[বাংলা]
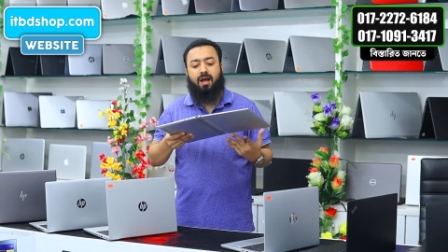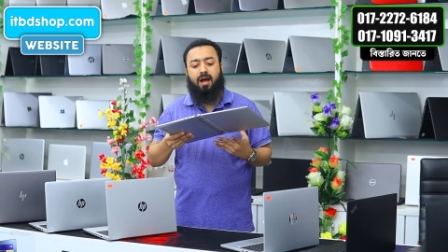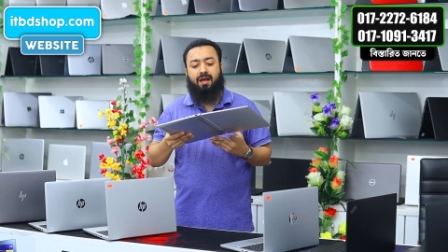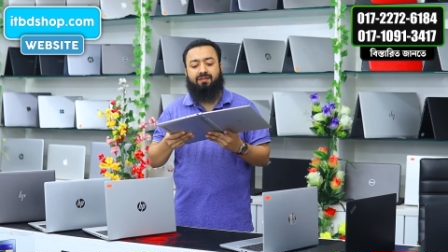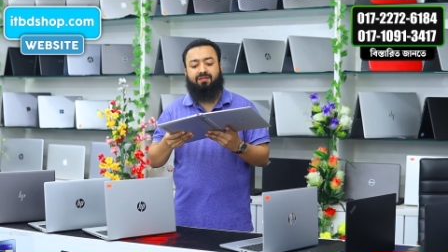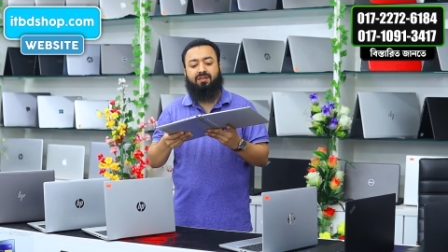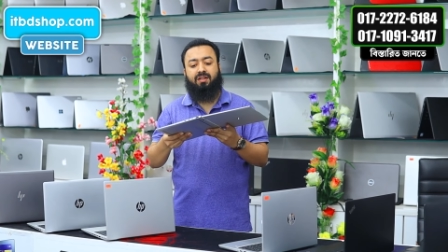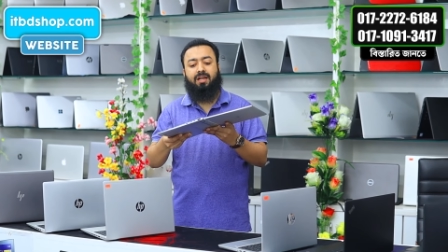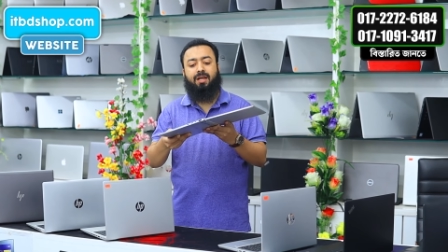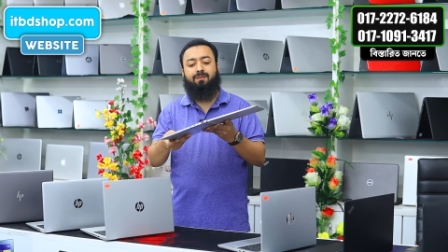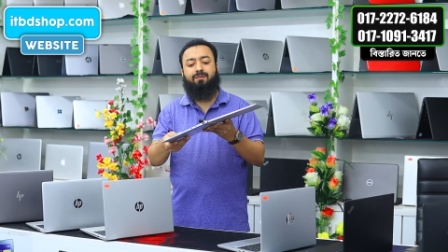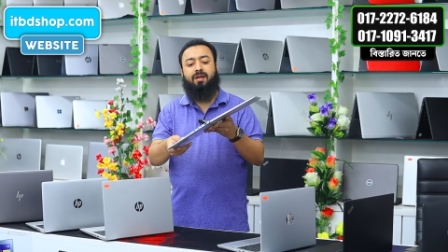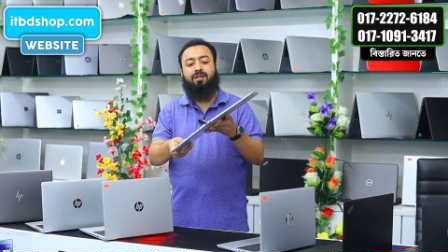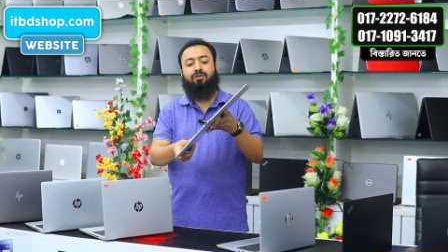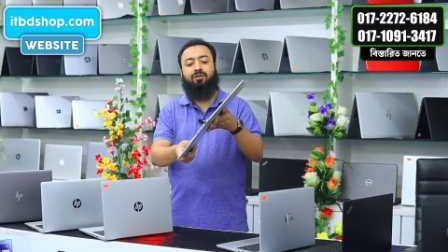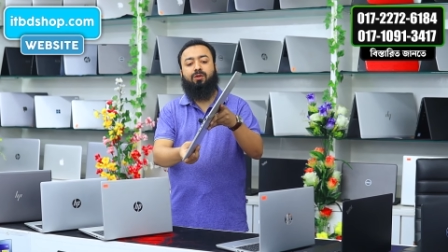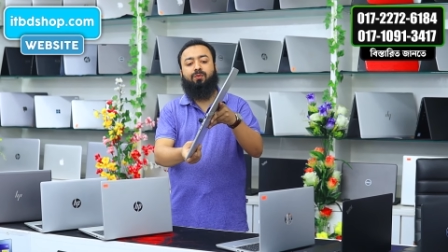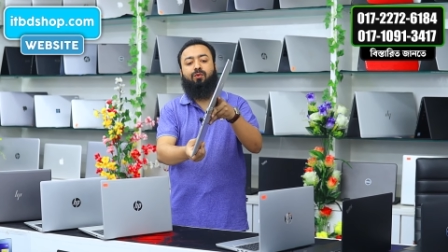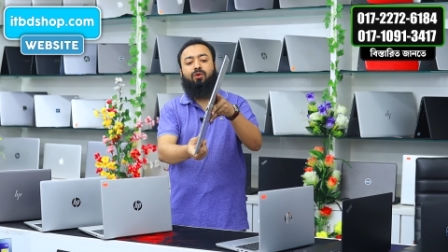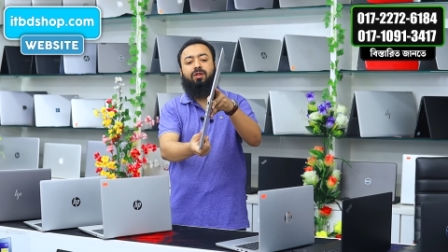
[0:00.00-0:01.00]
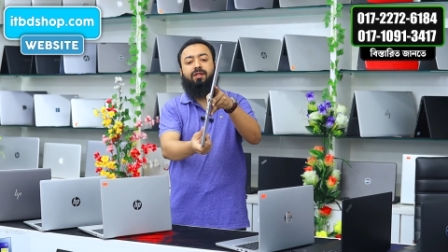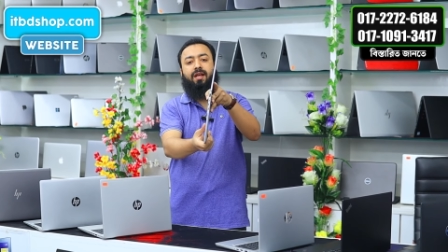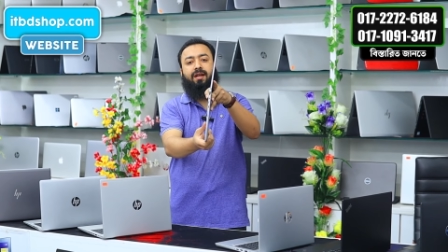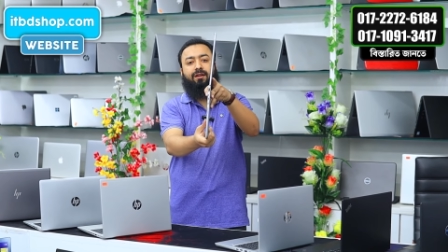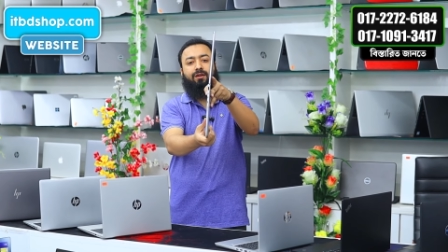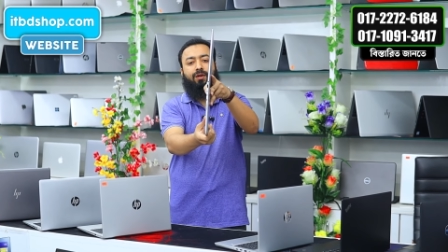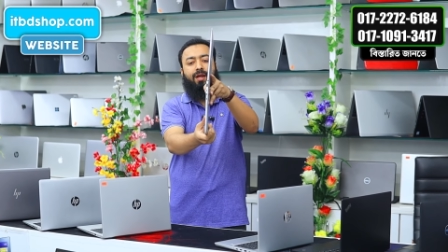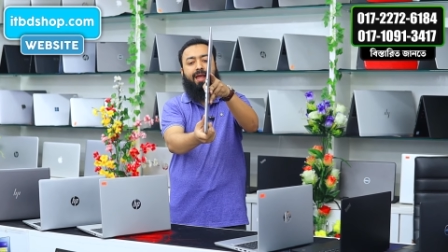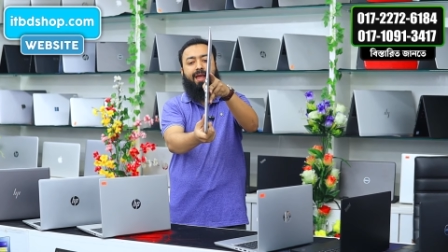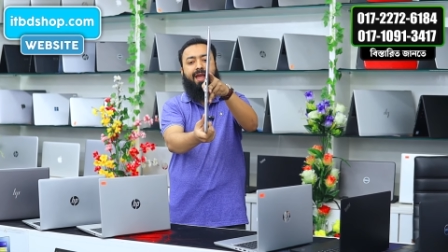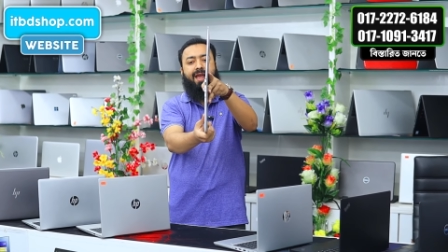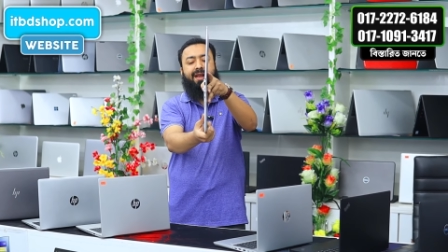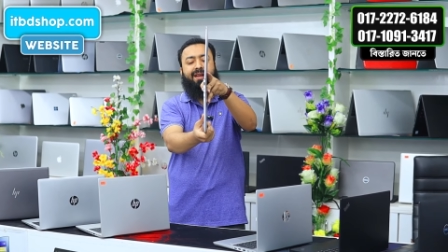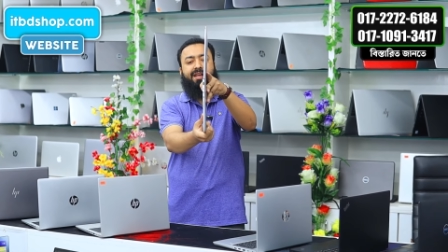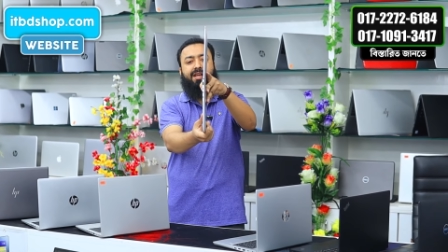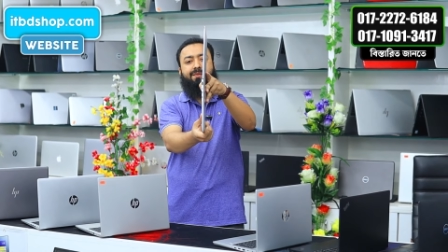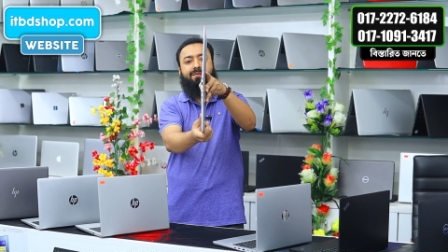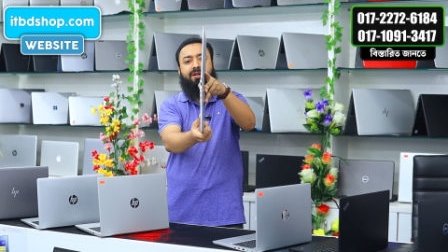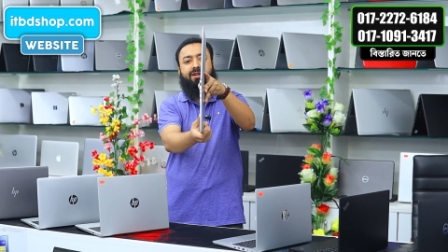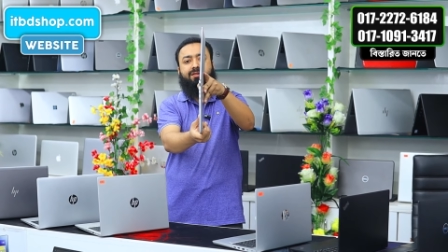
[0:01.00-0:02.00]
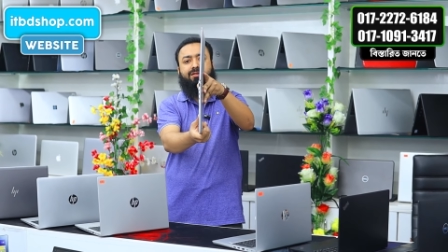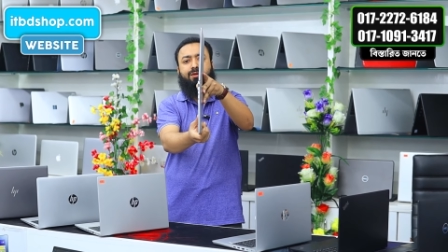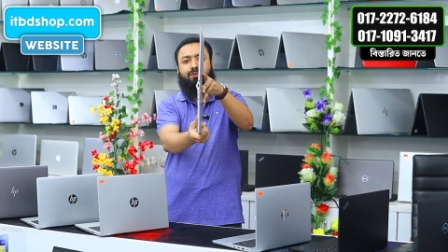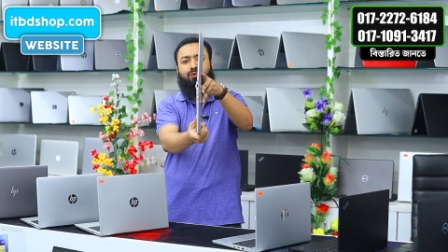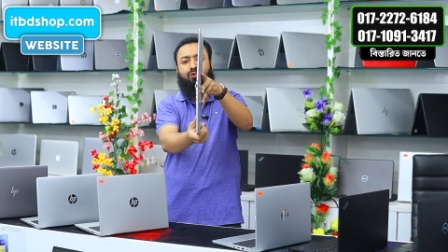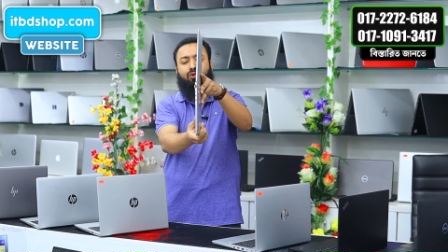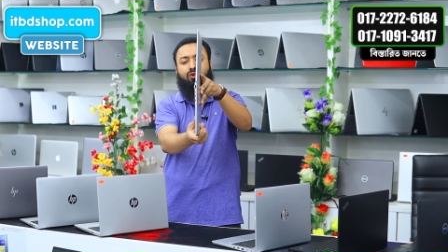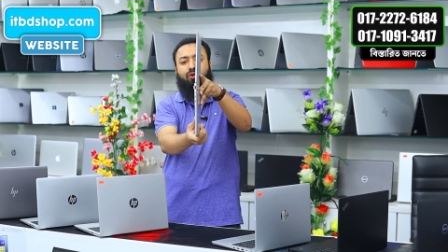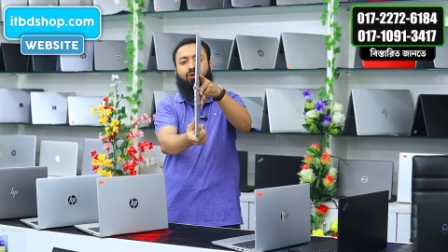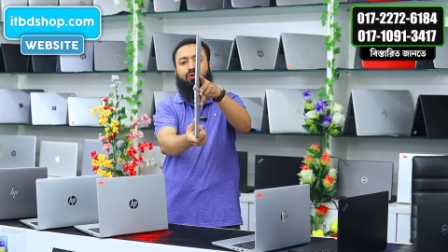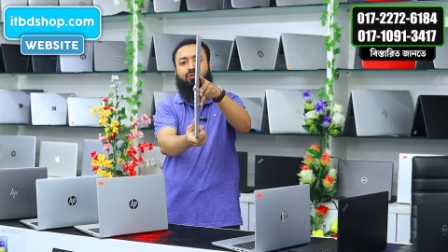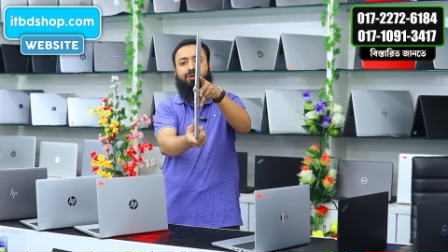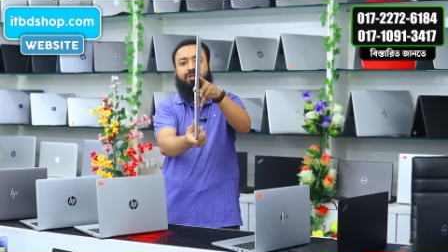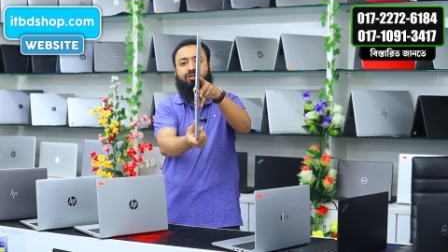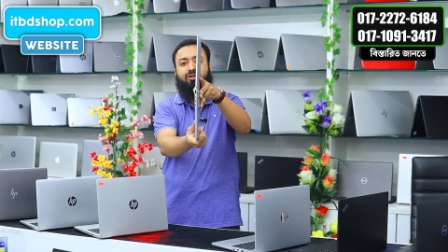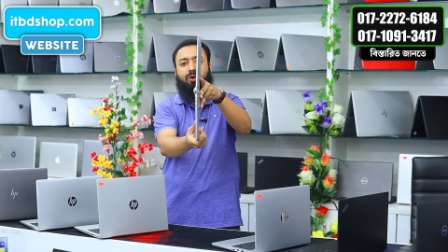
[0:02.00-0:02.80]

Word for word: আর স্লিম নিয়ে যদি বলি দেখেন একেবারে স্লিম খুবই